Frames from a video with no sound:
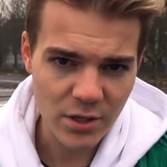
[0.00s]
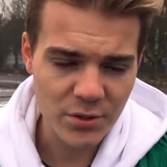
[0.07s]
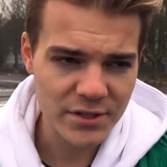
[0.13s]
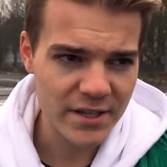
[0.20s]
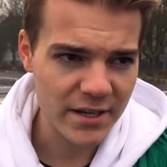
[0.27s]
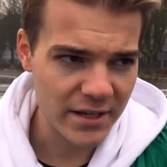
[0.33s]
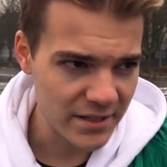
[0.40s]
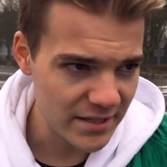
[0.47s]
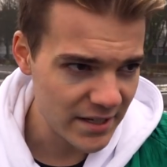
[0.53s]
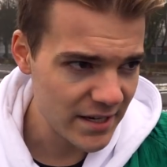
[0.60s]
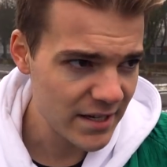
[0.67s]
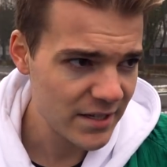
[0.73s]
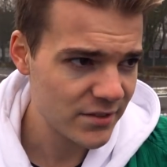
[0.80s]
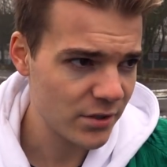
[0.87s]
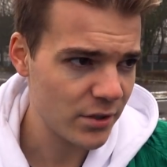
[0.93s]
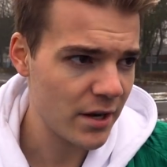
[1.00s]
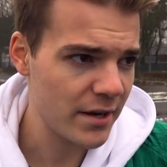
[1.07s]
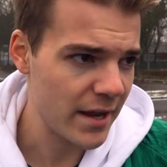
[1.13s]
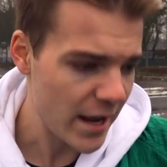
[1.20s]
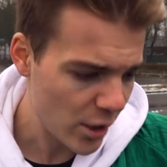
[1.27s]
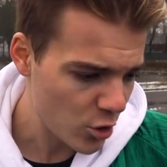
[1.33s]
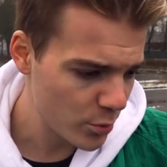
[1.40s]
auch nicht der GT, sondern
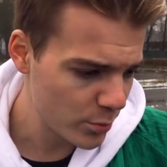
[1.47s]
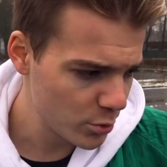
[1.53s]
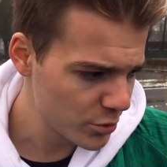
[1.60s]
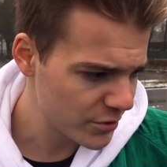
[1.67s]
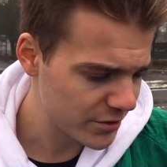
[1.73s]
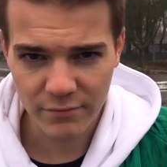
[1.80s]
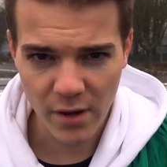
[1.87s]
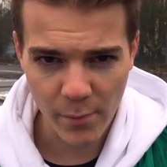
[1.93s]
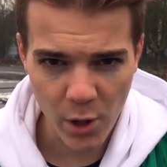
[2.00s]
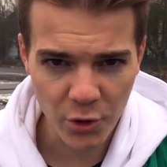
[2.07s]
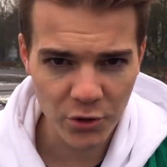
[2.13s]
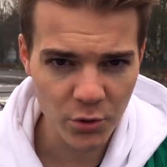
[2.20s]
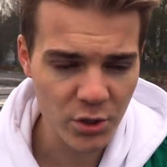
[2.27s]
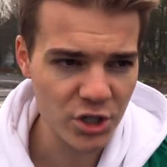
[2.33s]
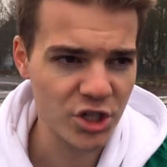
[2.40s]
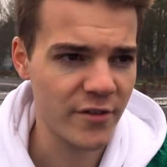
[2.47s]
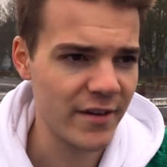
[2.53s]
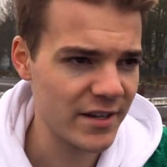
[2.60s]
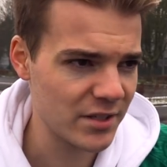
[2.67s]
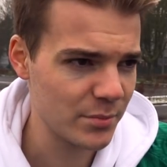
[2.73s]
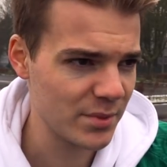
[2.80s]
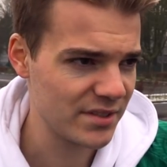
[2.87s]
der EcoBoost. Verbraucht
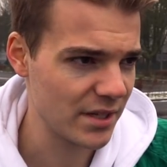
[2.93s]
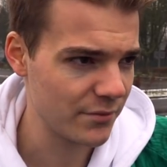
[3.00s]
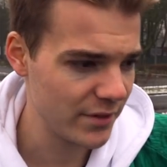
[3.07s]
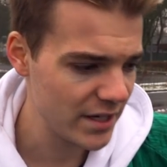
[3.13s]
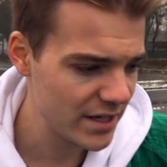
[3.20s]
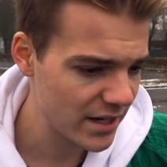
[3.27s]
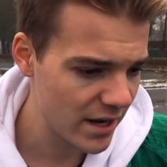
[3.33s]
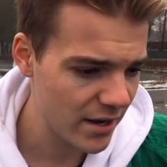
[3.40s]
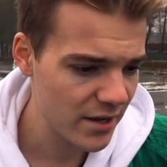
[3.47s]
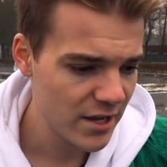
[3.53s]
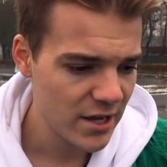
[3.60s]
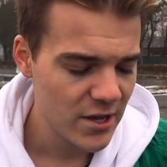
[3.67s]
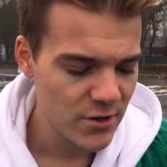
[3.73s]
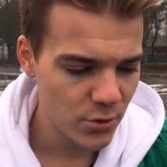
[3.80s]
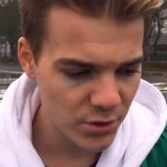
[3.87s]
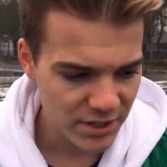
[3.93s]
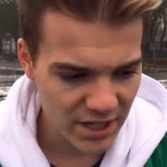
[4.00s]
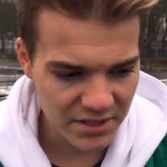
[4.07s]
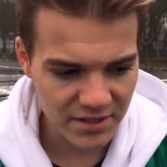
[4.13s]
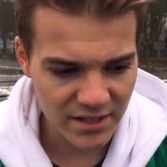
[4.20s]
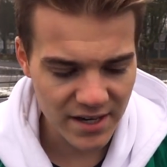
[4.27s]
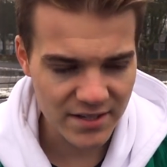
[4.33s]
logischerweise ein bisschen weniger. Nur ich
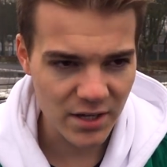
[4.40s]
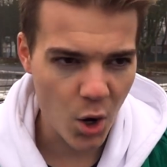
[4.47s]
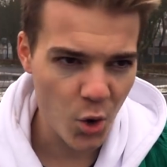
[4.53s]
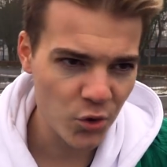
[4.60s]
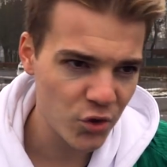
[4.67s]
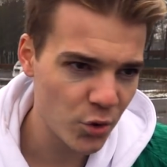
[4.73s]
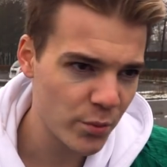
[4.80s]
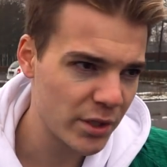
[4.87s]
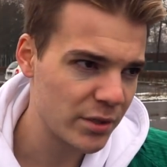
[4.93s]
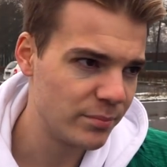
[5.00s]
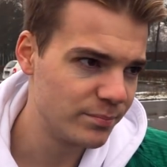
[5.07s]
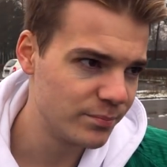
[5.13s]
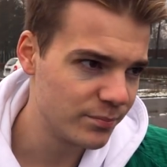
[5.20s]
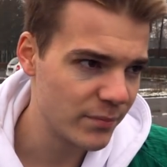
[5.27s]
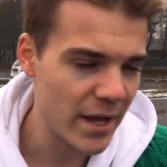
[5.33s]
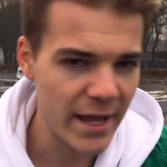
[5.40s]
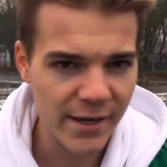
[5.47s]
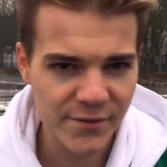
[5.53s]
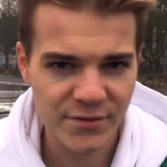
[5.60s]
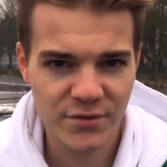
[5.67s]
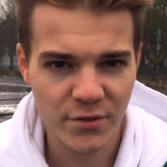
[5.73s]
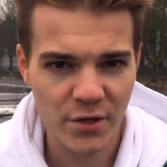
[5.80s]
hätte hier jetzt auch so mit hm,
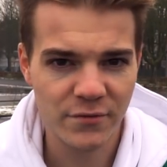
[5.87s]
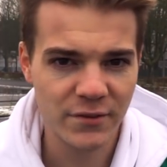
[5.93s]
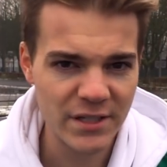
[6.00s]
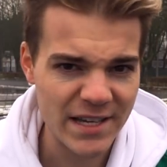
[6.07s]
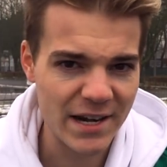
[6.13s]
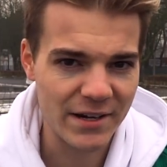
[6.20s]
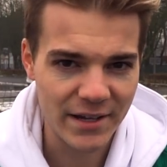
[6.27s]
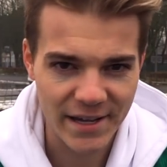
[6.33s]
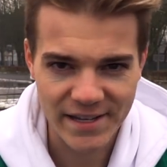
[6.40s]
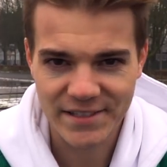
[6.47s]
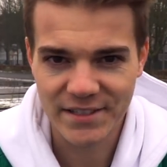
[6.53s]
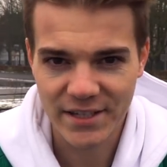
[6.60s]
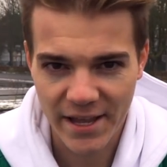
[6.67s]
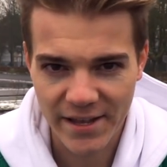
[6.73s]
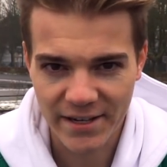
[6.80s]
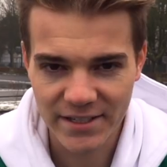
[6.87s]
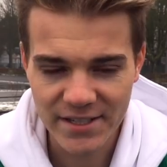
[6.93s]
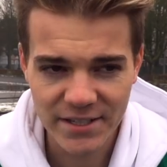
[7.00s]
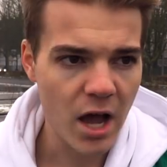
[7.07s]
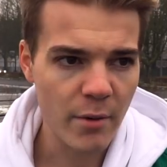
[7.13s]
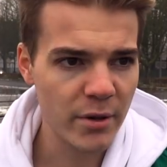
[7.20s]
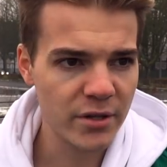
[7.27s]
11, 12 Litern gerechnet
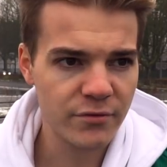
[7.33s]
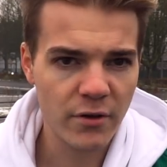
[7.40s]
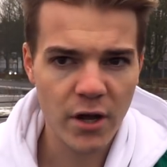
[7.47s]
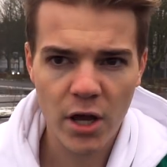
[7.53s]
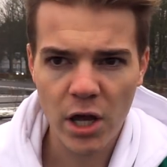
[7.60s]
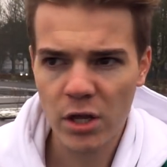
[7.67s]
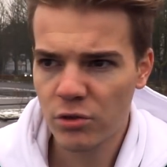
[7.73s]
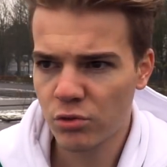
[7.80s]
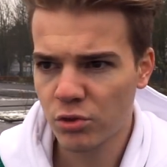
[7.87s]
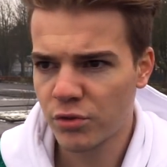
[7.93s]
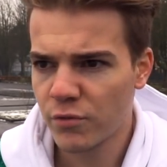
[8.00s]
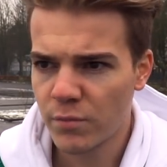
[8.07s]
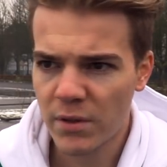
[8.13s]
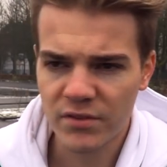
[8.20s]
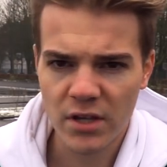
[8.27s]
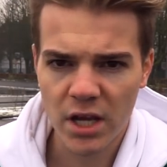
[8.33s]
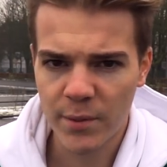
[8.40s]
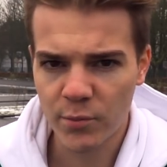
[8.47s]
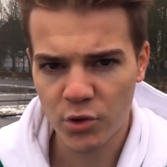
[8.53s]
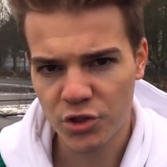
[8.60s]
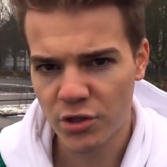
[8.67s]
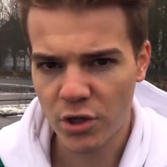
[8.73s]
eigentlich. Aber ich fahre so, ich würde mal sagen,
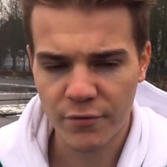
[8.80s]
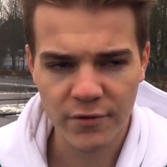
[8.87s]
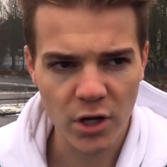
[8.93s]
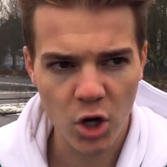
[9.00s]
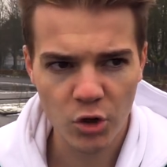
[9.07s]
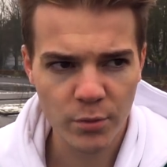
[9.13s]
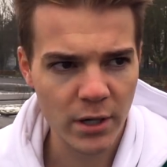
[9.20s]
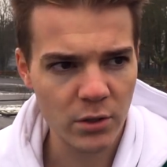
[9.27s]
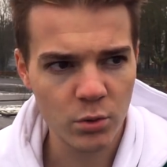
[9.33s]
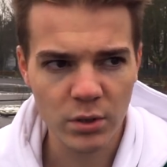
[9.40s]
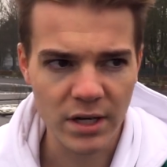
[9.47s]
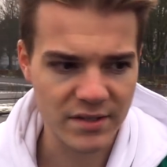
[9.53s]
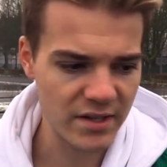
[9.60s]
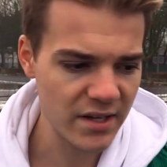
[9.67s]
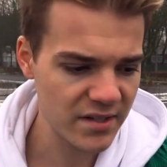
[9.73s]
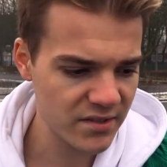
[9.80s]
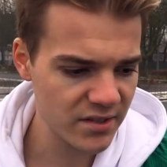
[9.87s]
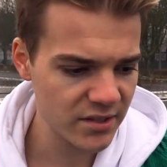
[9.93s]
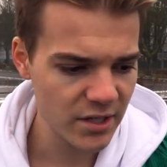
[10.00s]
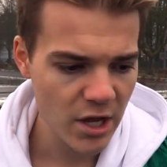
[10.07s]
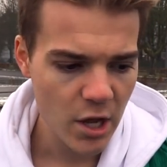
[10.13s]
im Durchschnitt auf der Autobahn 160.